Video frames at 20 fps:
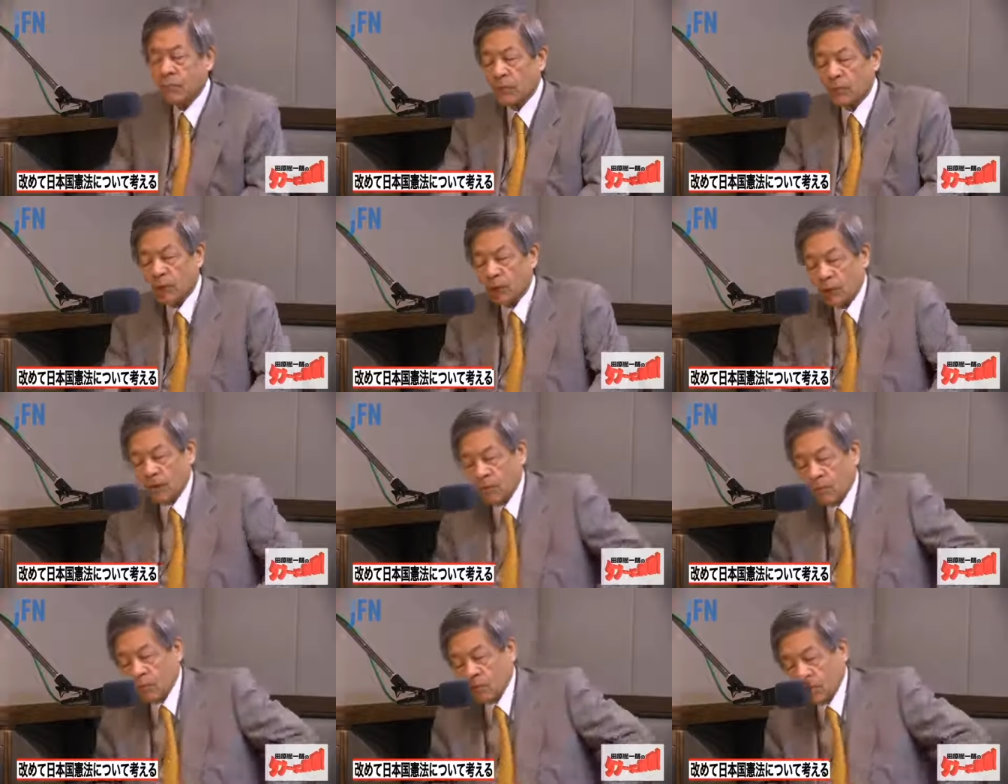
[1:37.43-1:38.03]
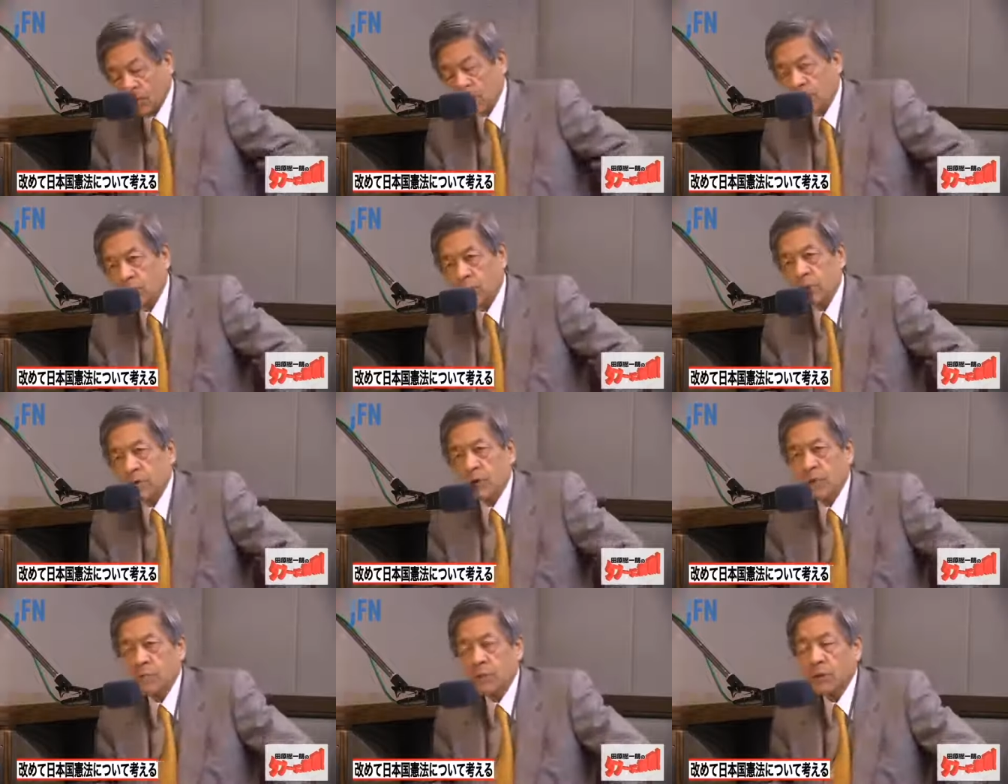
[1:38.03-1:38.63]
で他の
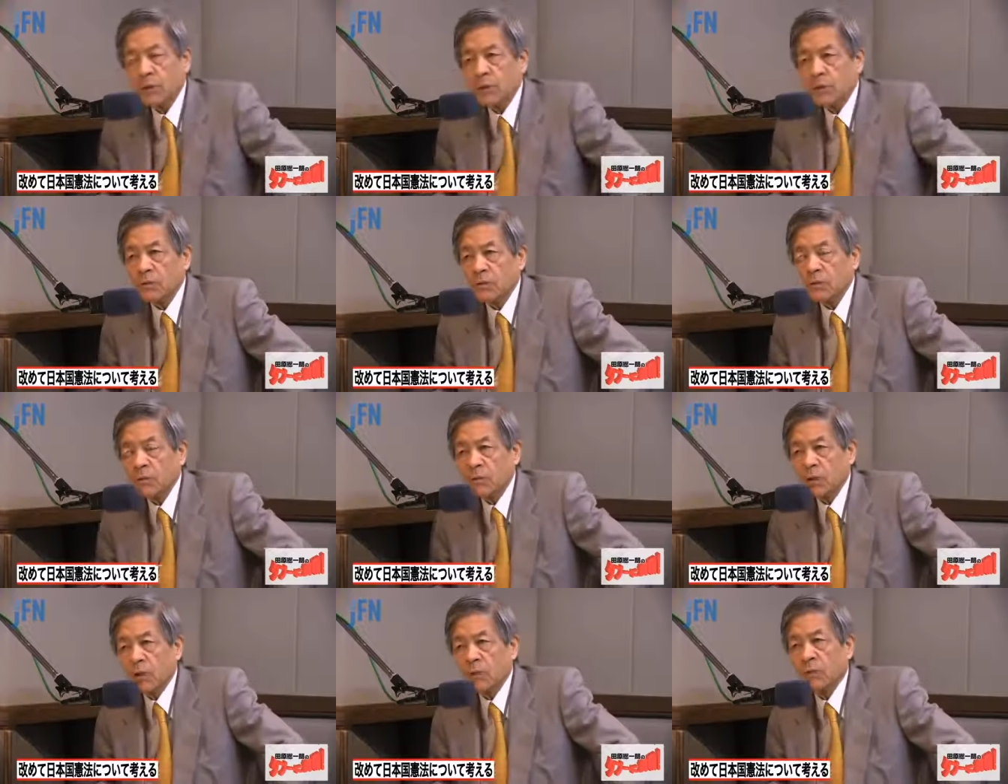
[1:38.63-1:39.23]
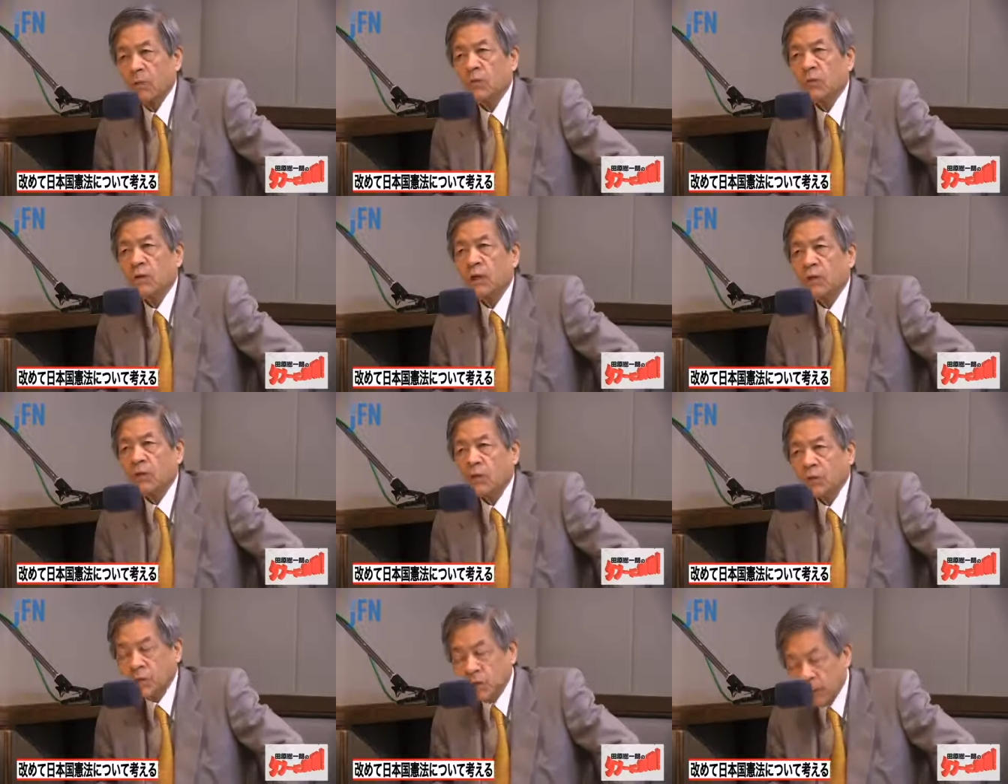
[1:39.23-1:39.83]
国はみんな軍隊持っ
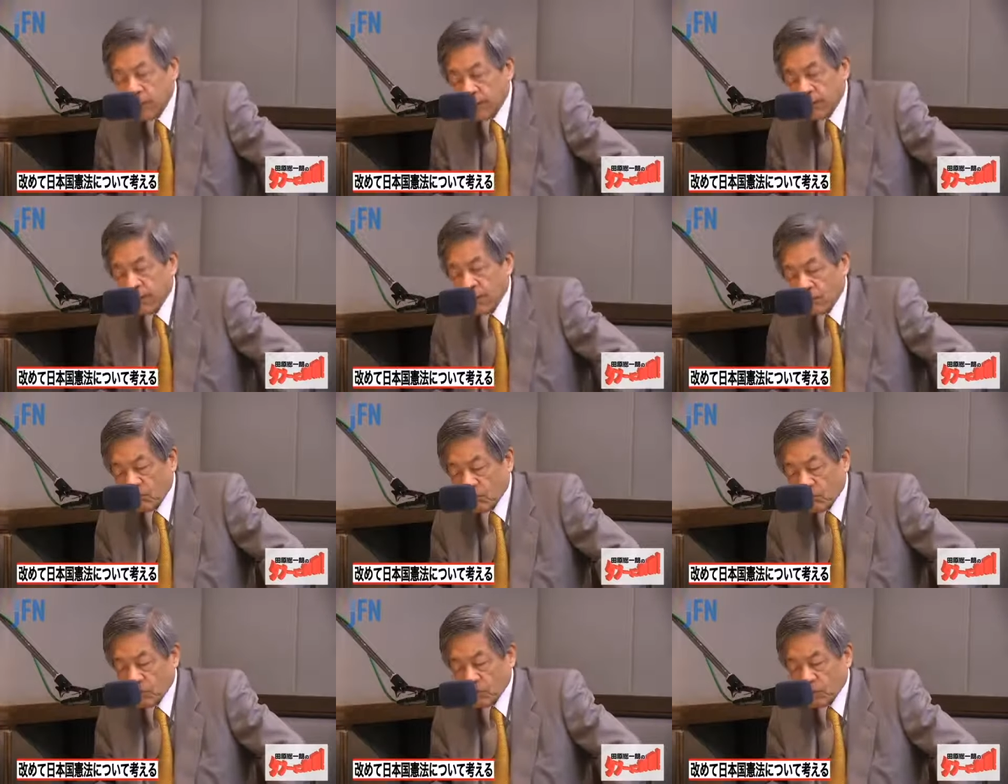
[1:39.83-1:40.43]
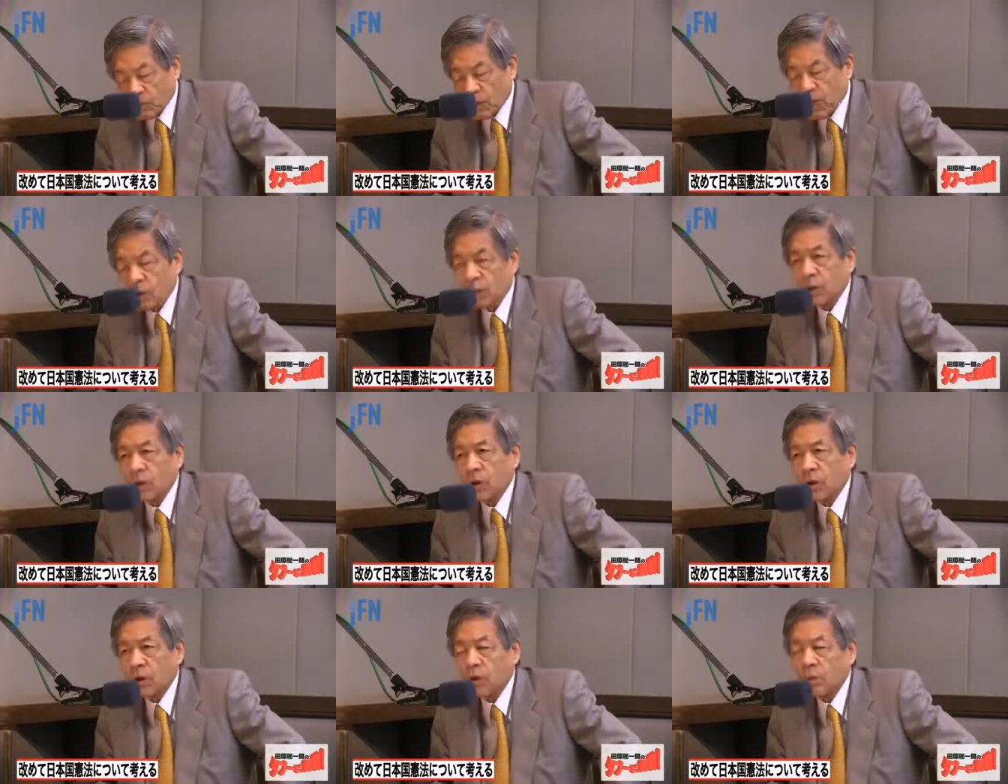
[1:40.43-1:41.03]
てるのに日
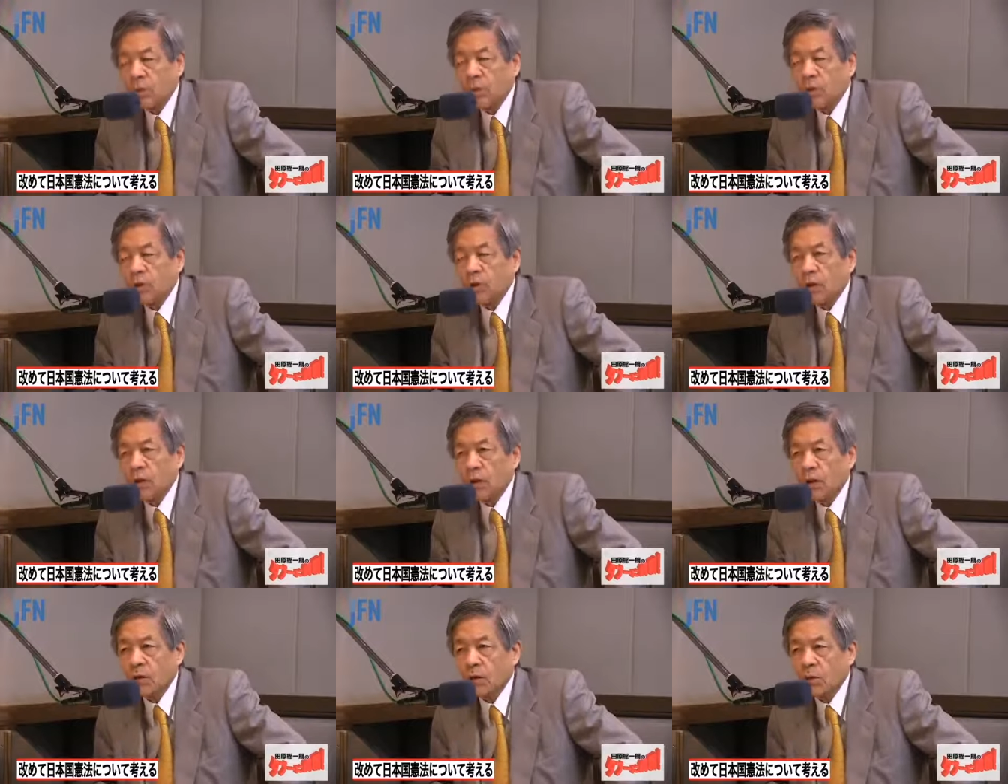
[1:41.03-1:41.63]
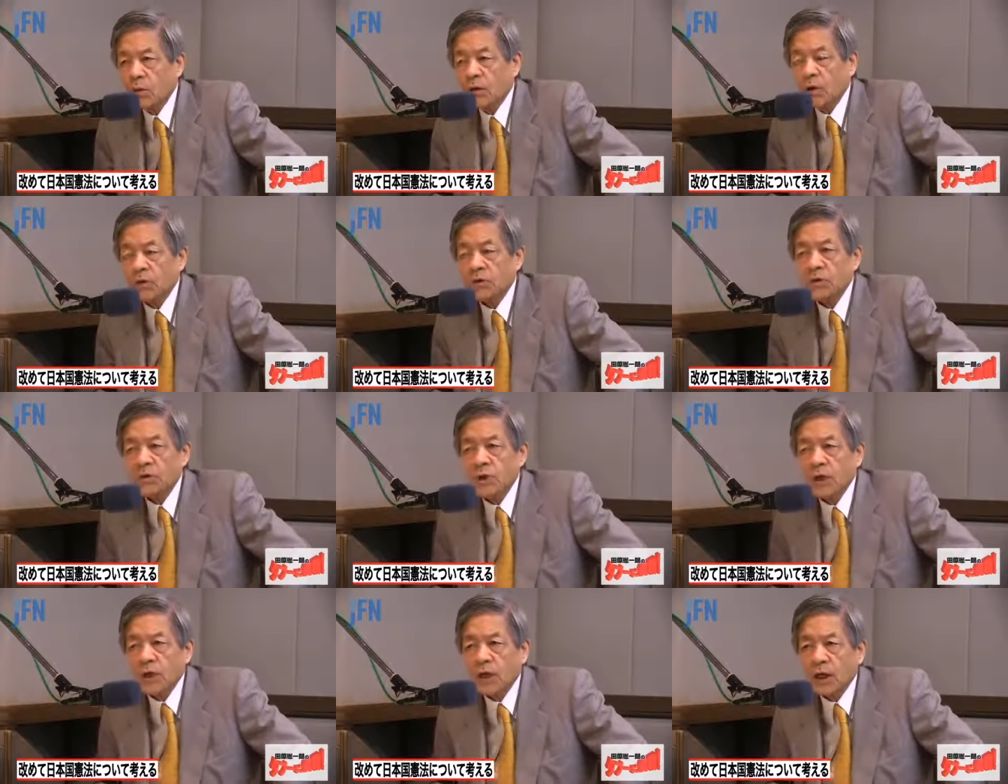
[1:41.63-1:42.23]
本だけ持ってないのはおか
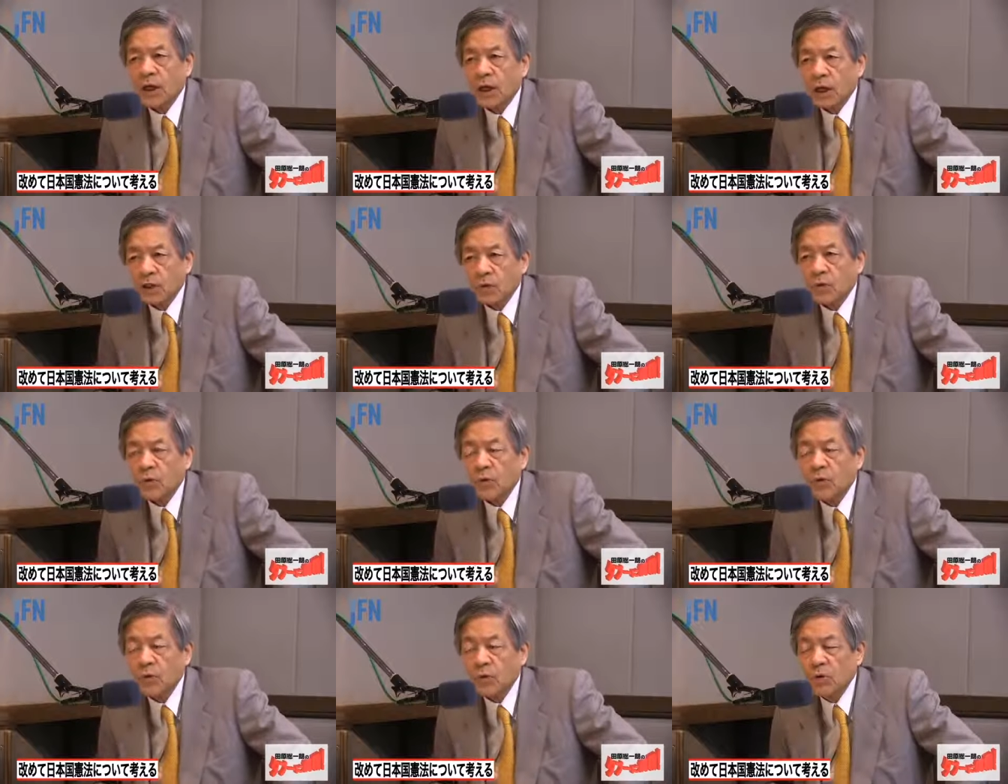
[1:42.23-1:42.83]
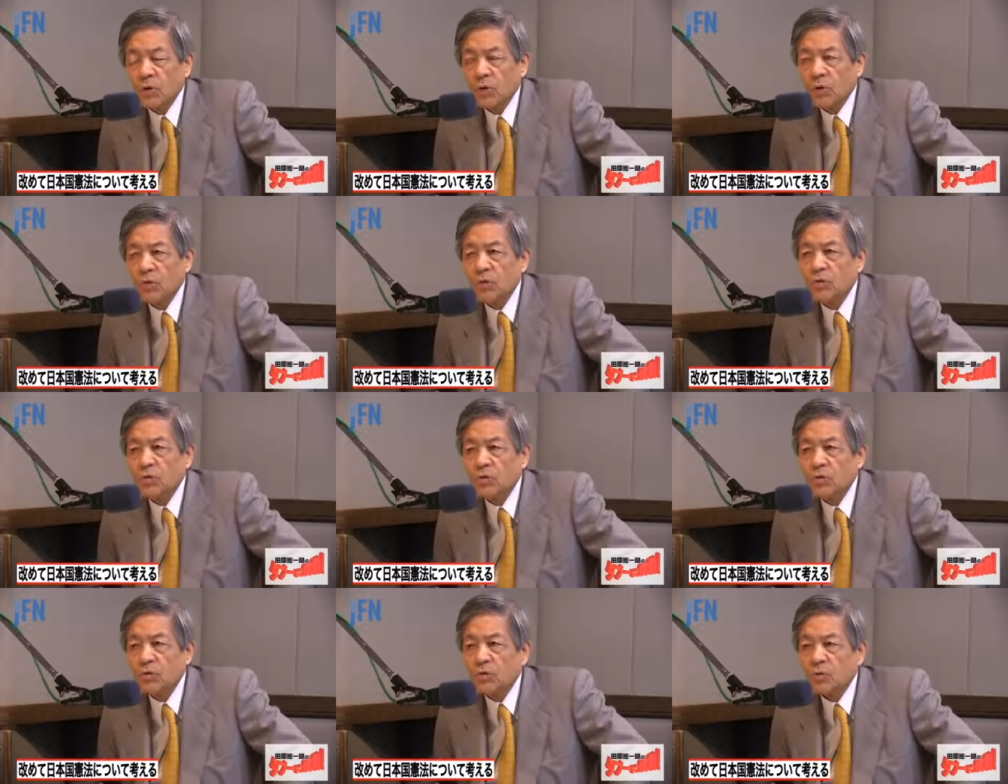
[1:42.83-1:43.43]
しいじゃないかとい
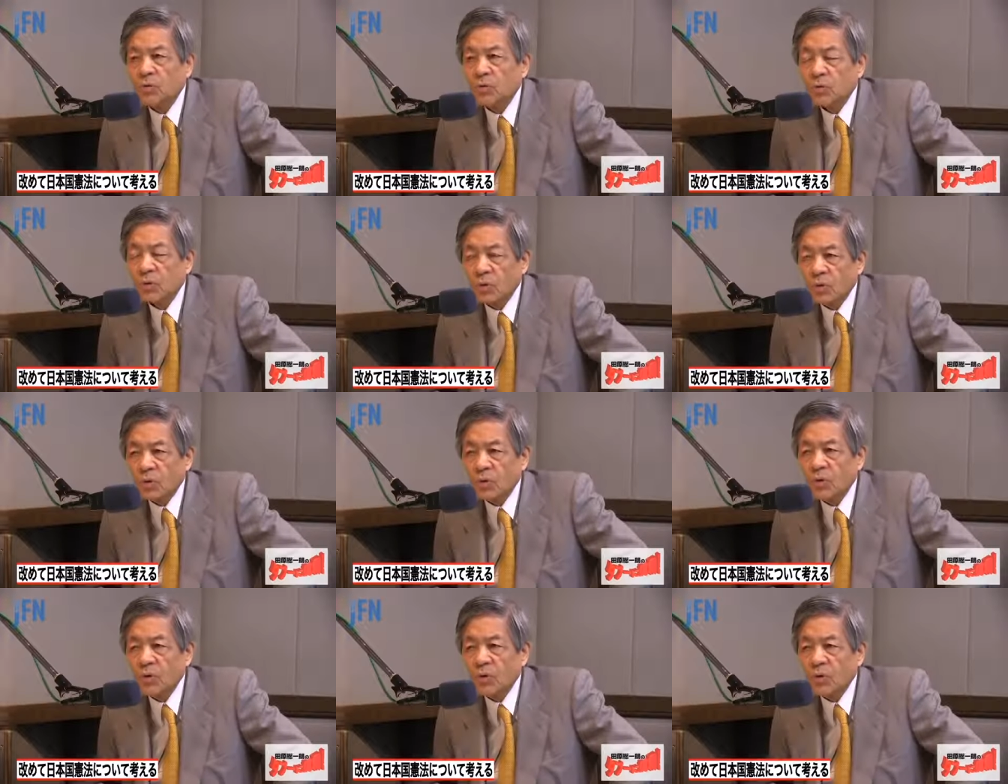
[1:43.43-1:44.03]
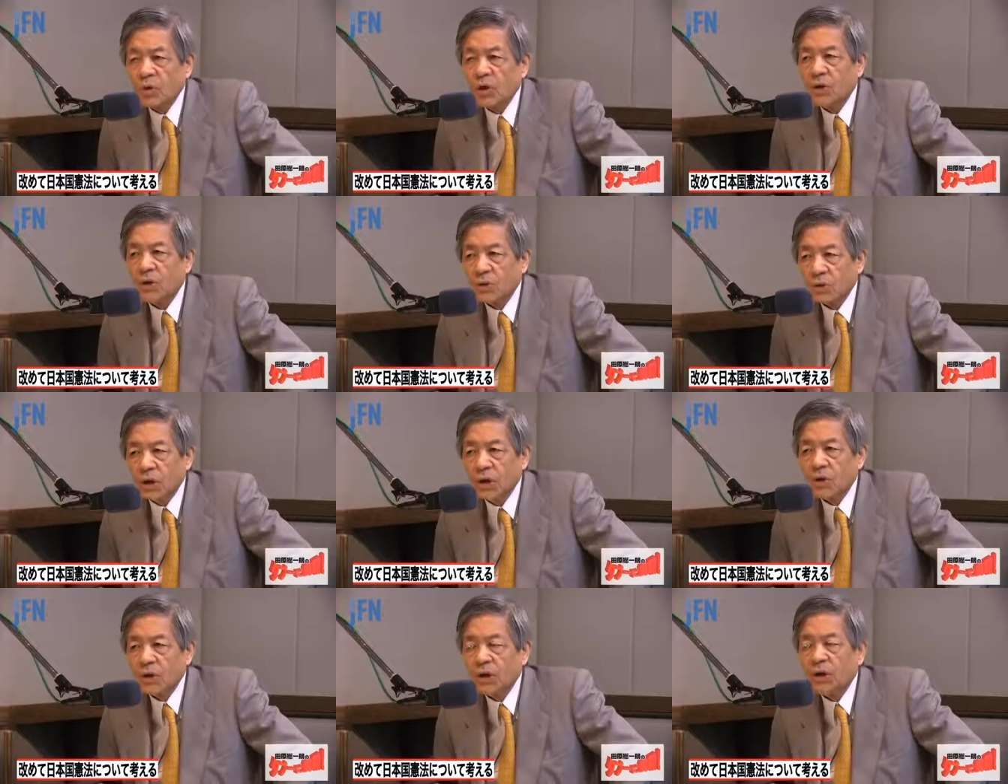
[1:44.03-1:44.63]
うこの議
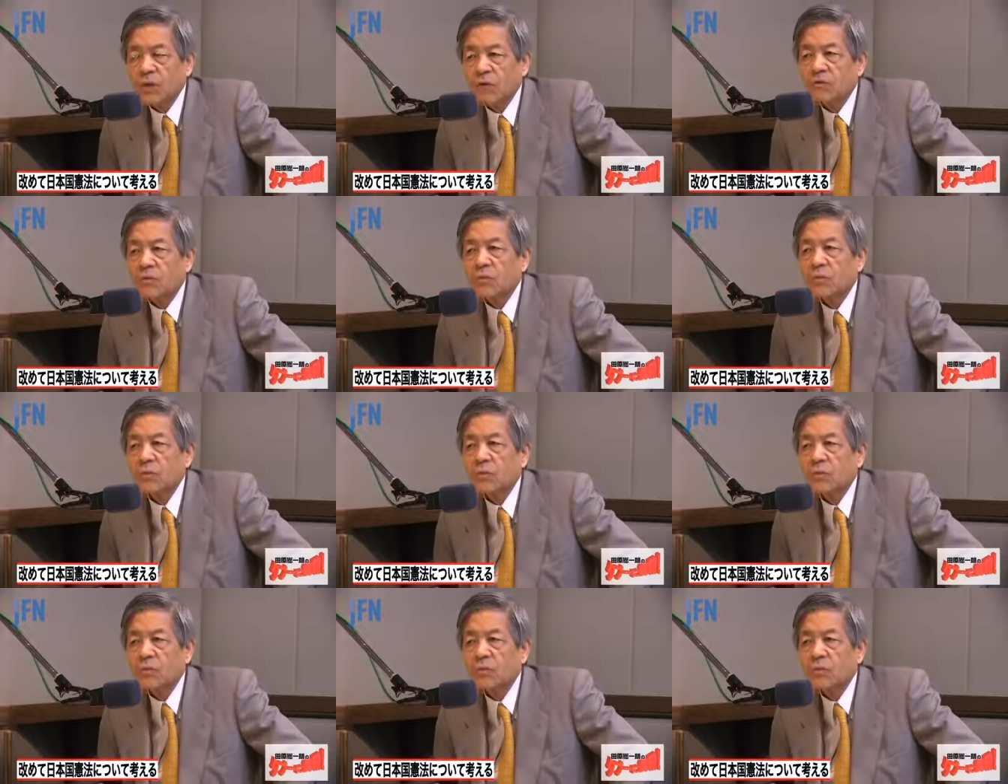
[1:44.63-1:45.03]
論が出てくる